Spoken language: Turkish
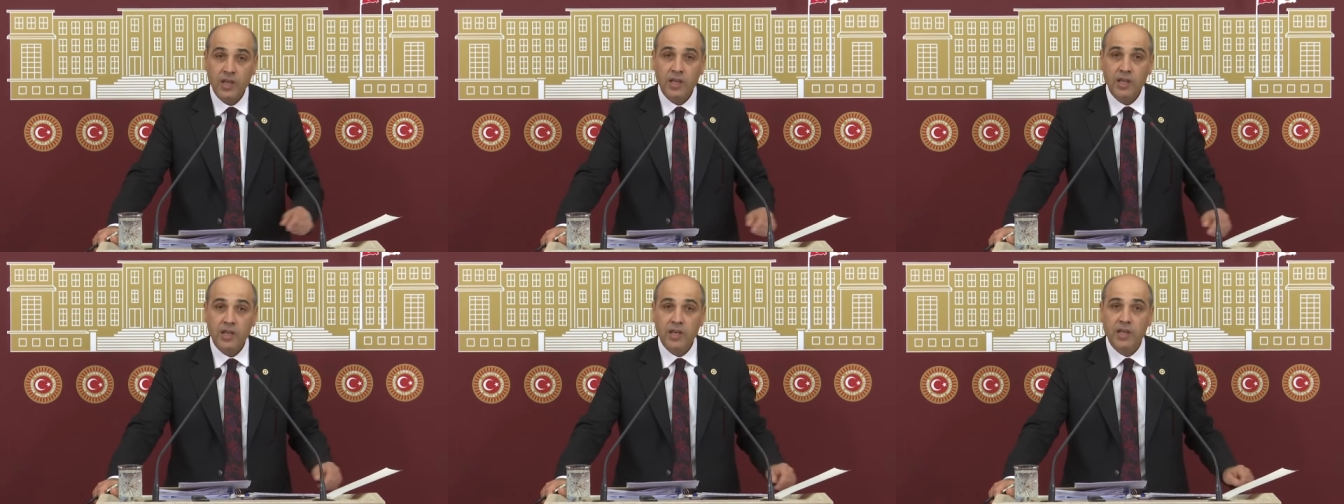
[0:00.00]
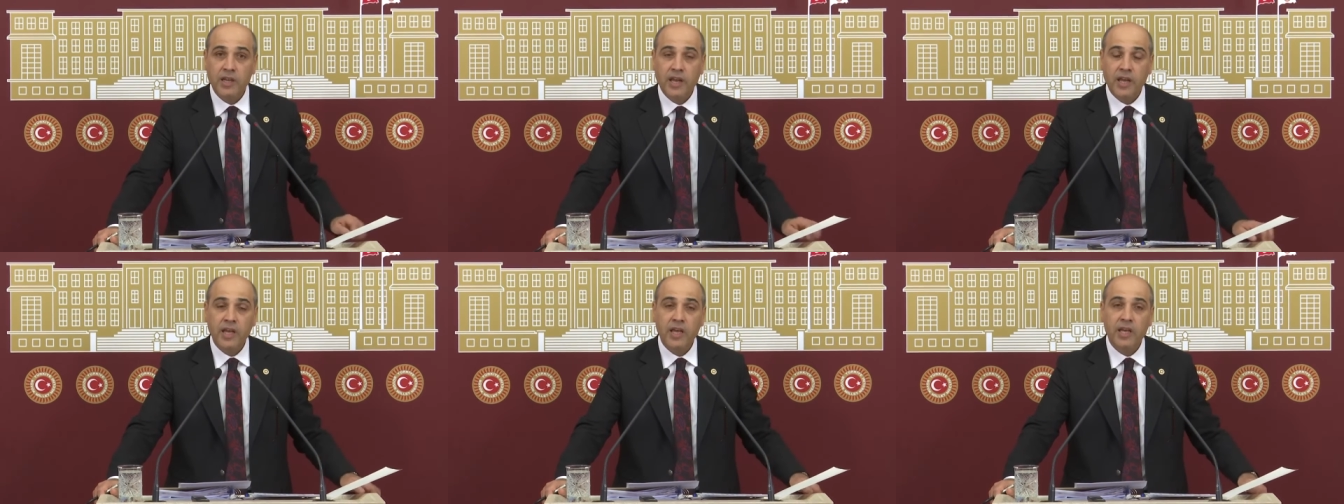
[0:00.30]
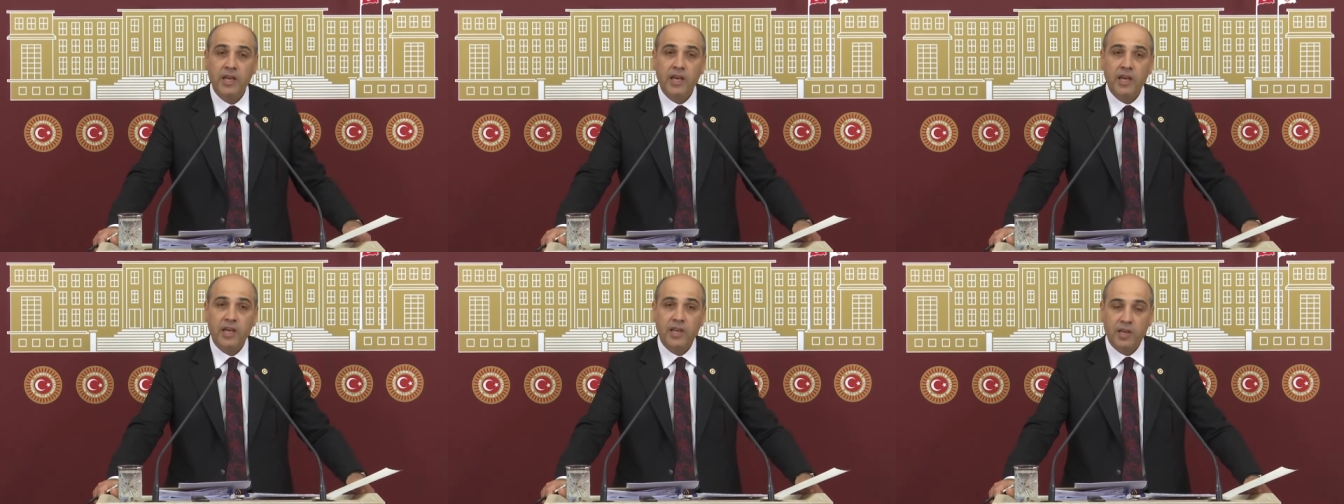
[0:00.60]
Yine
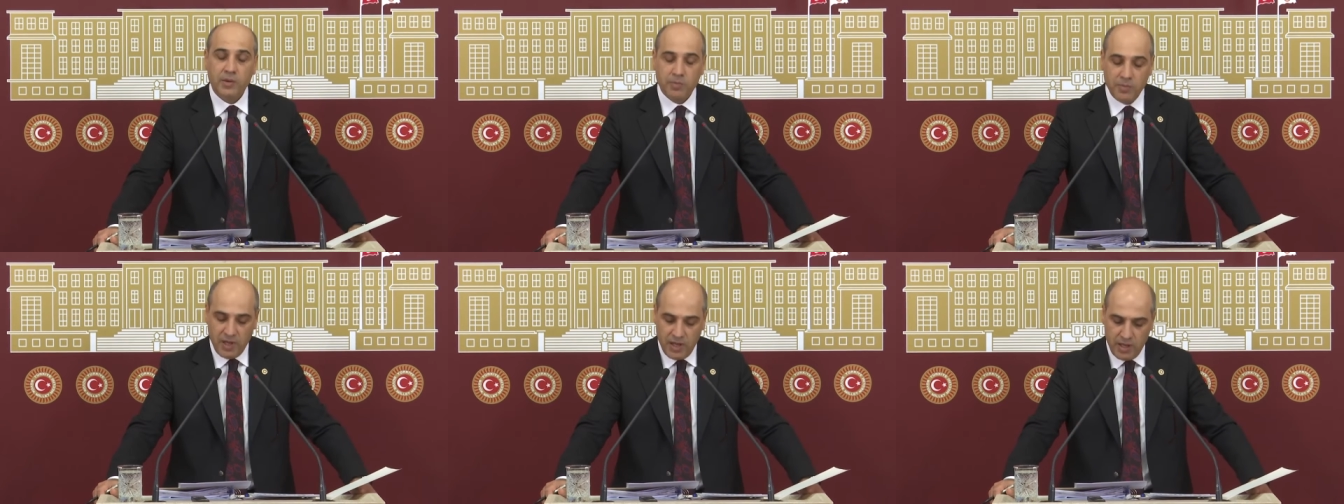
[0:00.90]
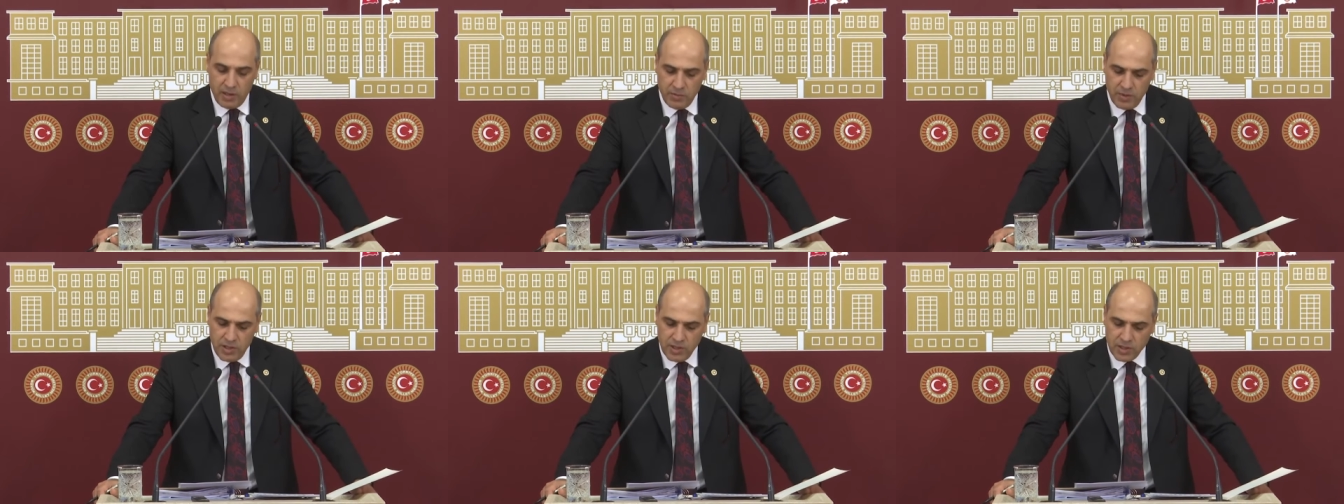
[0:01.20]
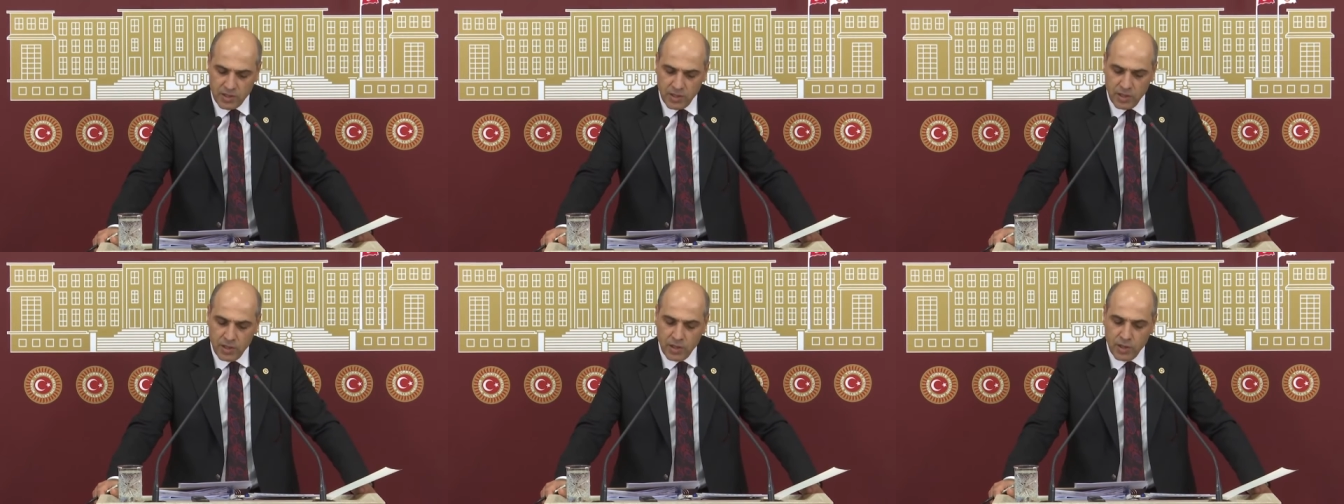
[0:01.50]

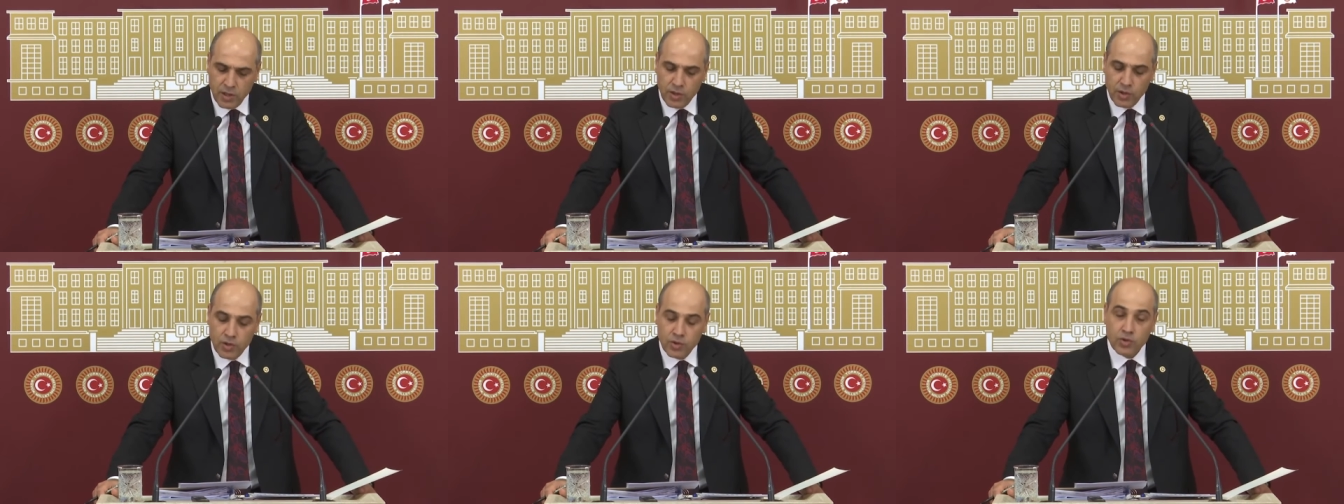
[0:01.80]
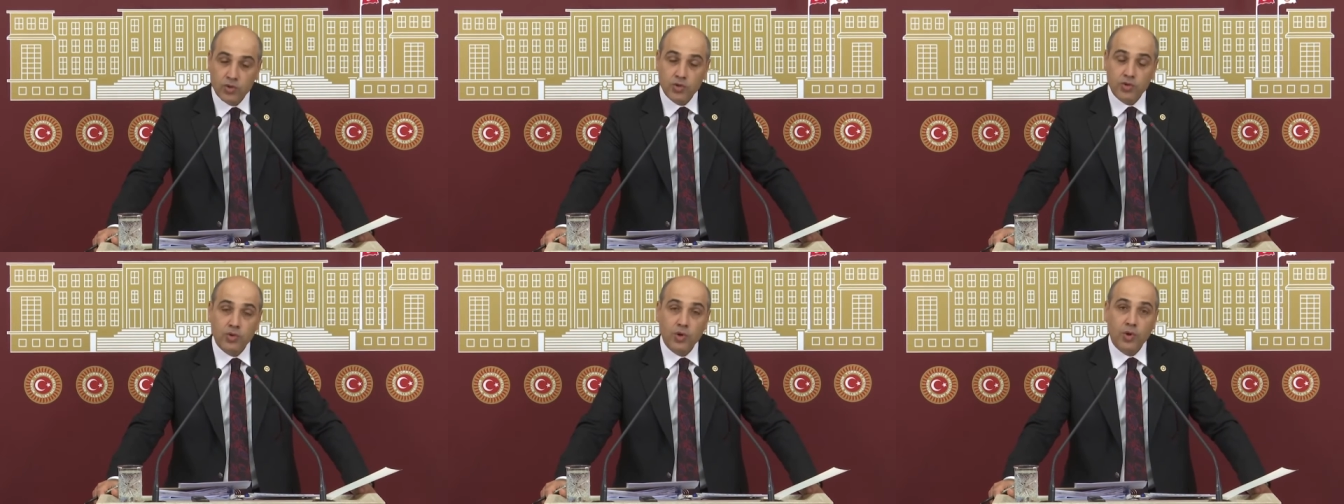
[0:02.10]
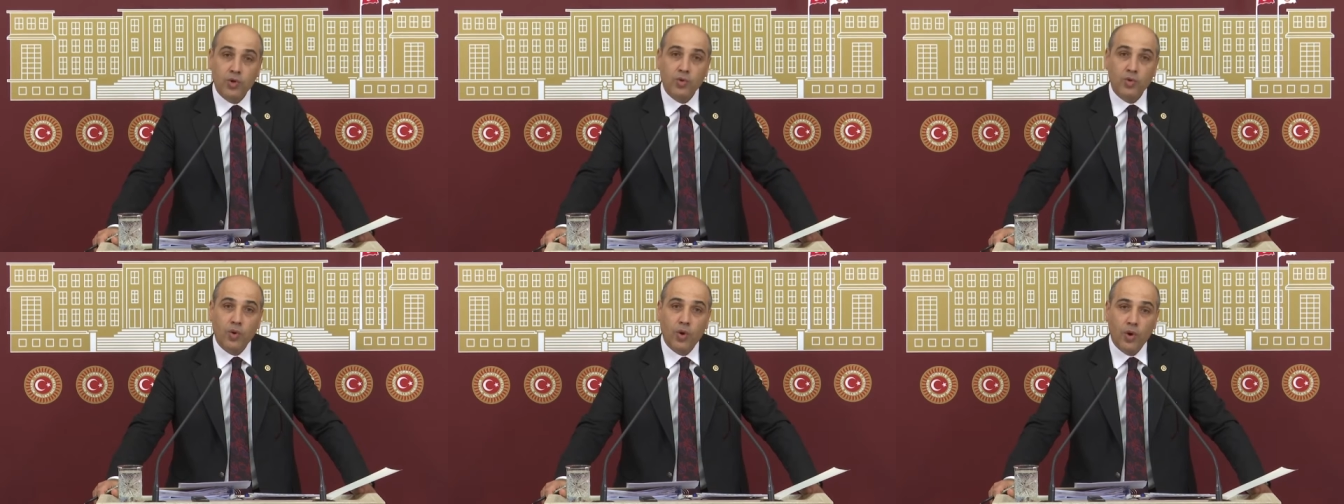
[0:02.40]
hekimlerimiz
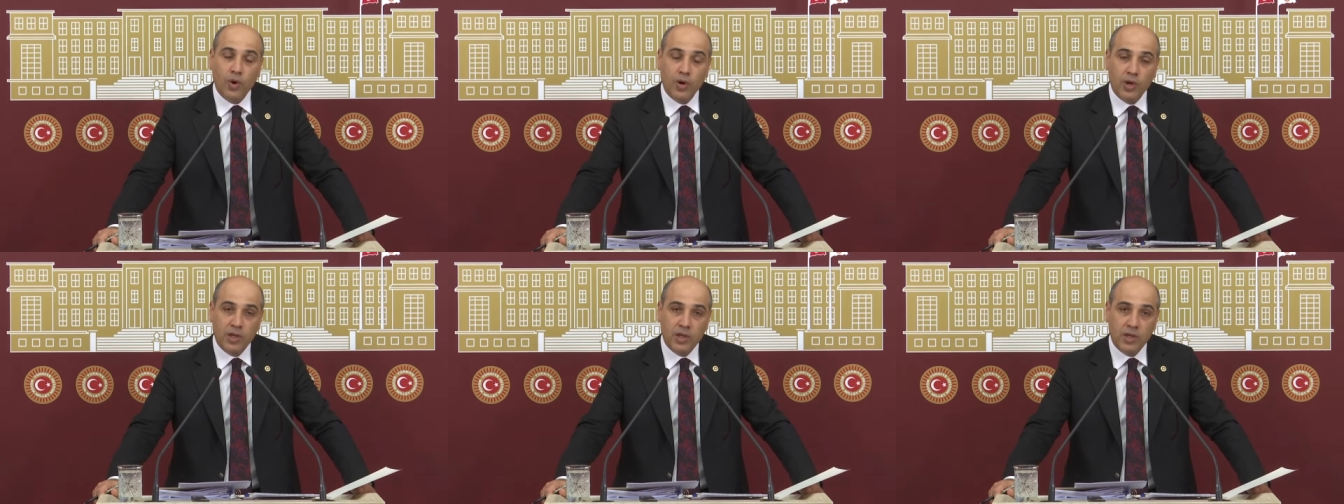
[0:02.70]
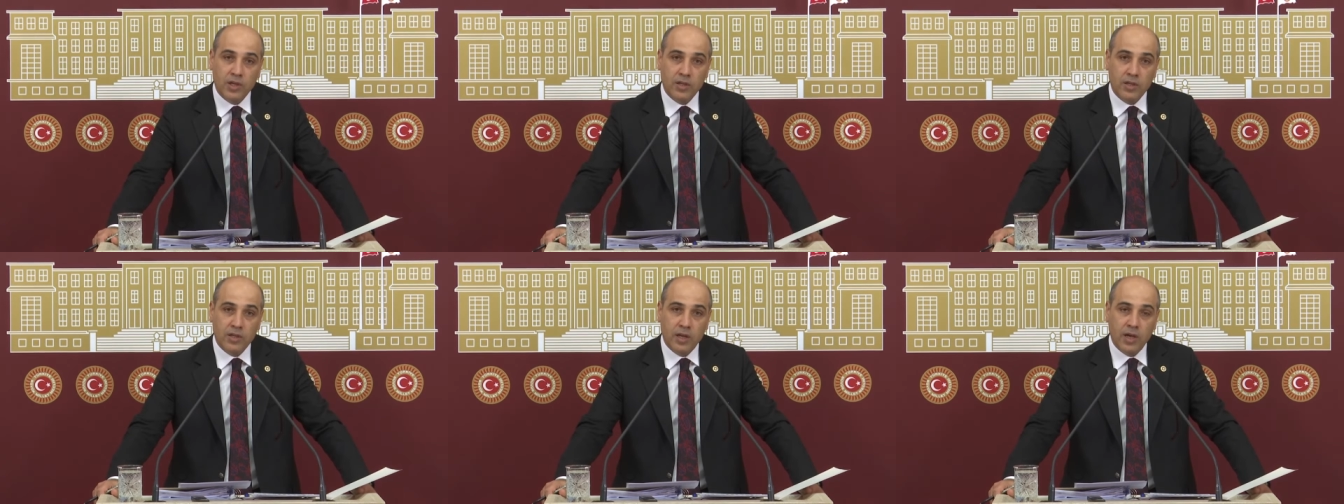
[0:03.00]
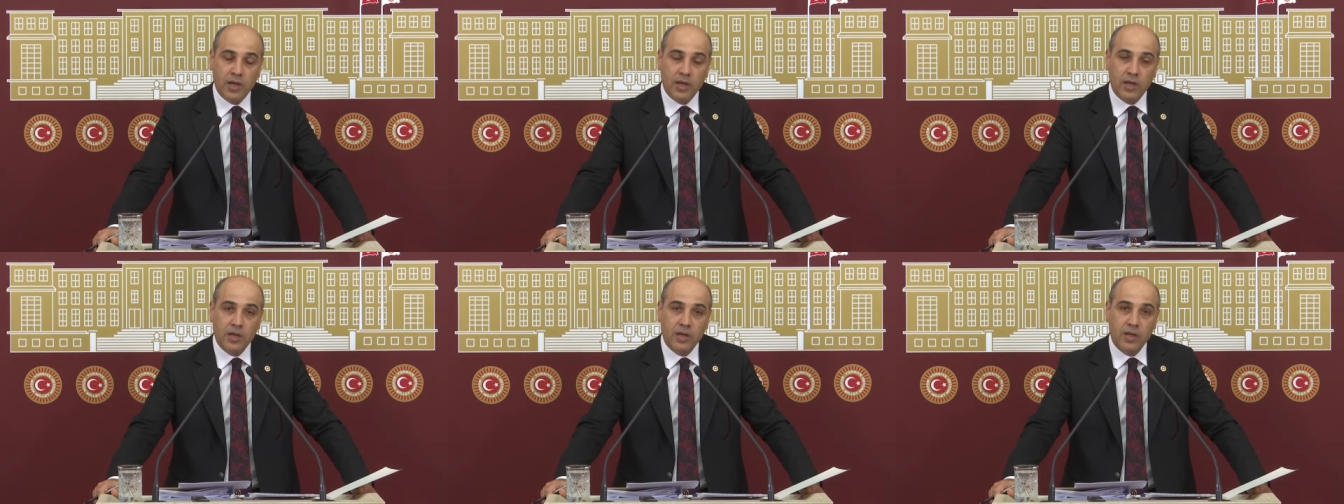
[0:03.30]
son 10
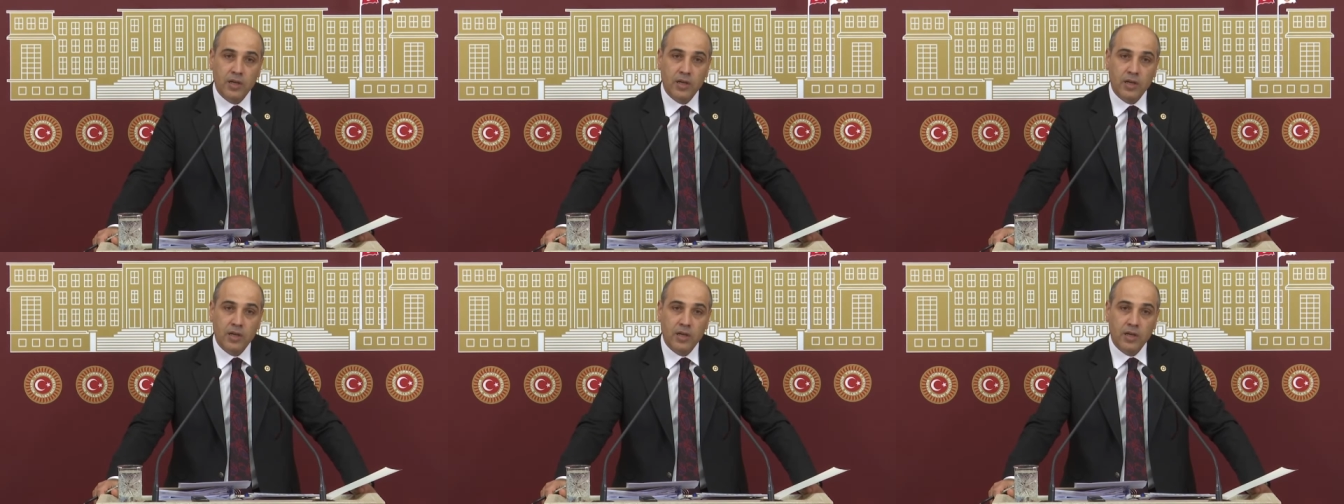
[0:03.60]
yılda